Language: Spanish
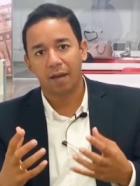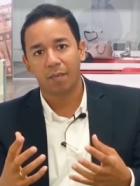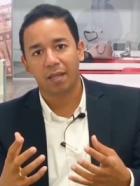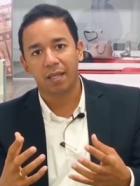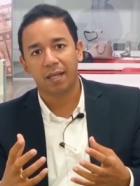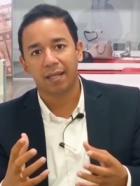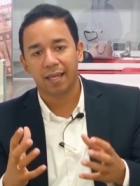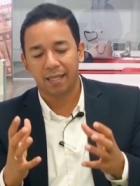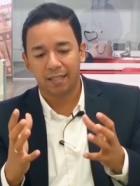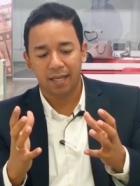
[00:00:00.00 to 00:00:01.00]
En la medida
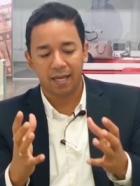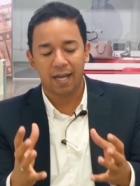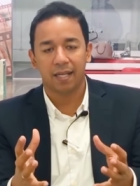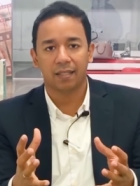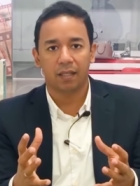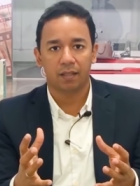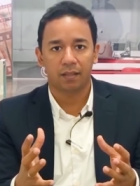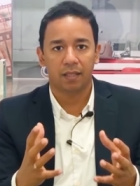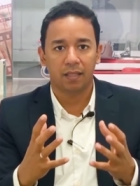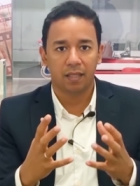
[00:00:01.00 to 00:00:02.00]
que esa casa
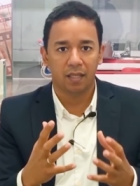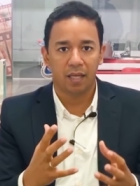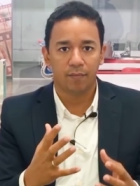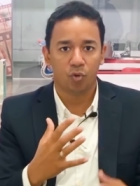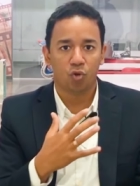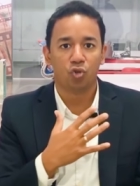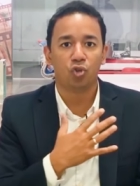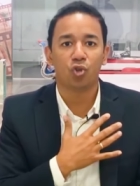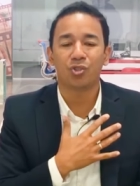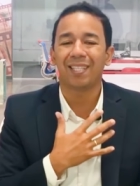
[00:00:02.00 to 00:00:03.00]
que tenemos
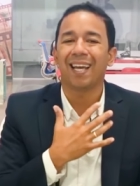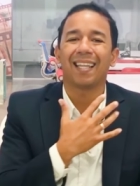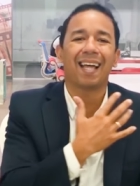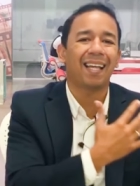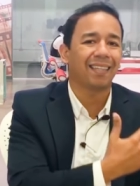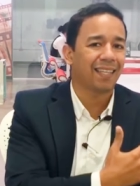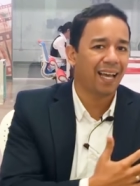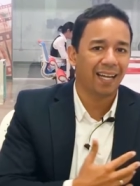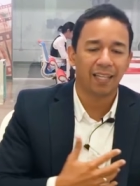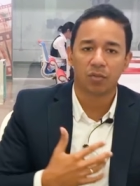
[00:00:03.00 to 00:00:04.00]
no se
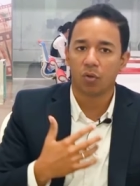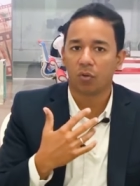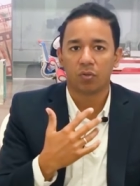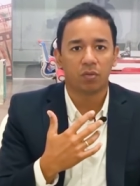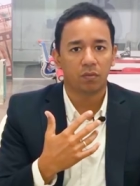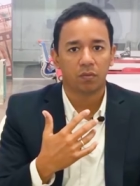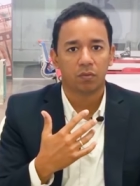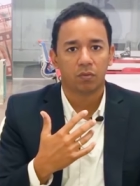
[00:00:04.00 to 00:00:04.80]
adapta al entorno,